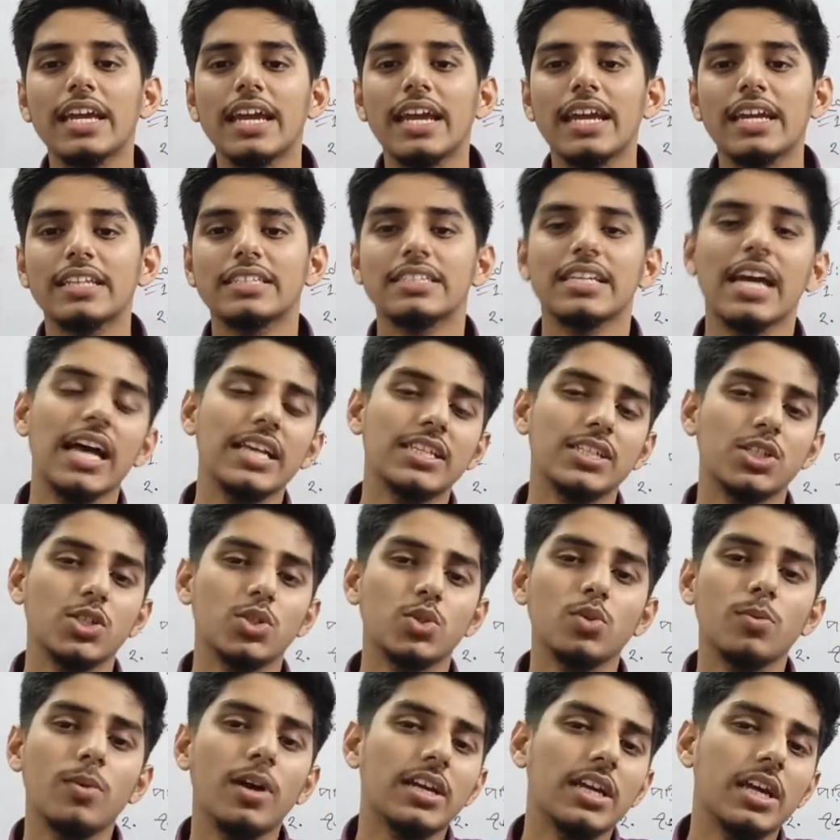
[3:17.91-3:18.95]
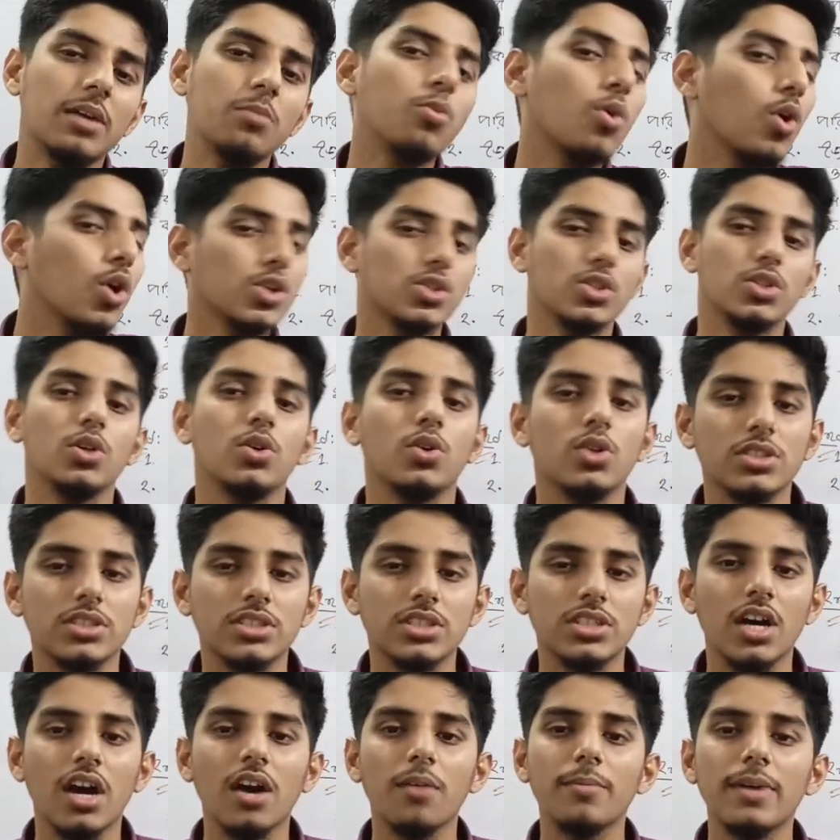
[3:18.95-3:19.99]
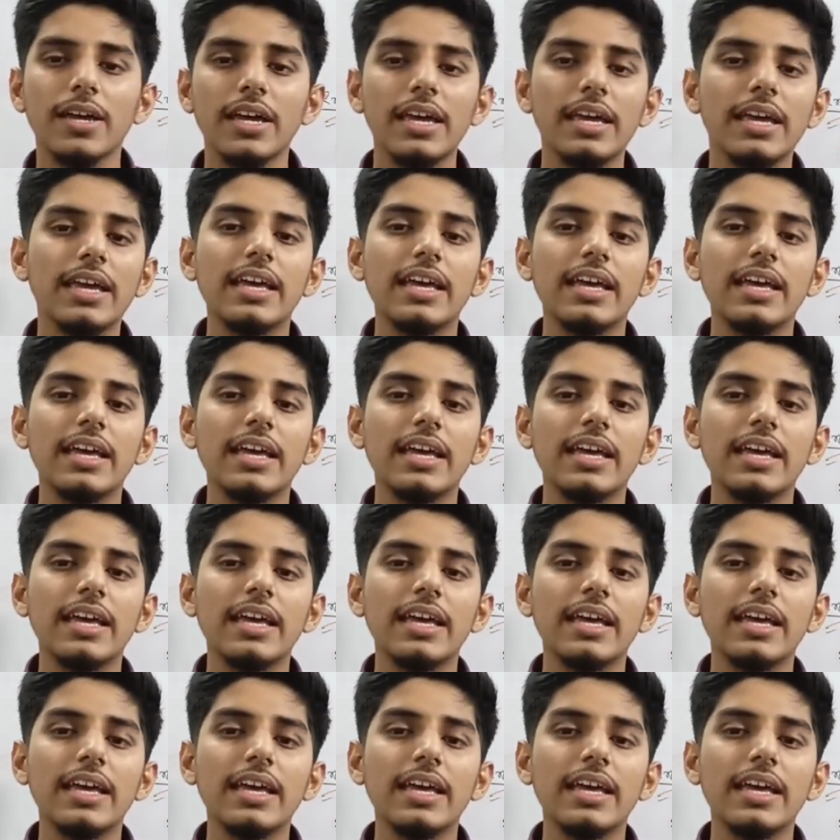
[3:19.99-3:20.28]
এটা জাস্ট তোমাকে মুখস্থ করতে হবে